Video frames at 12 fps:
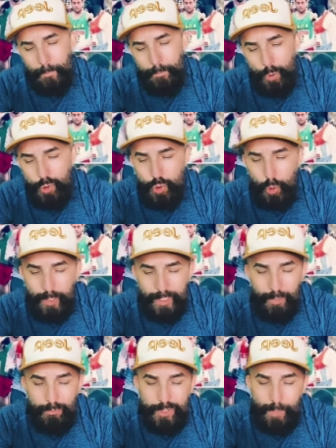Meu sonho é
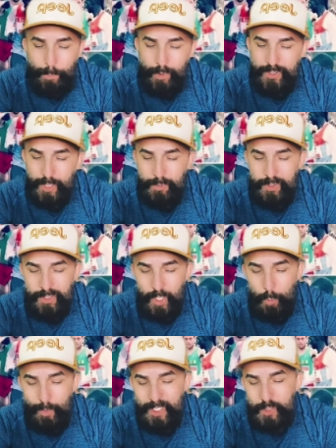que um dia possamos ter
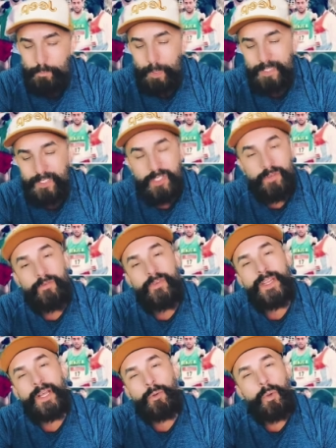uma espécie de
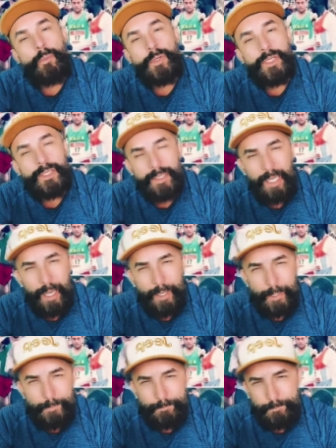vida
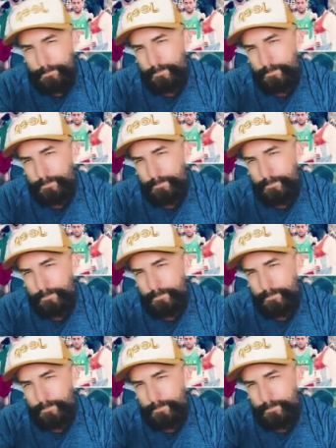comunitária.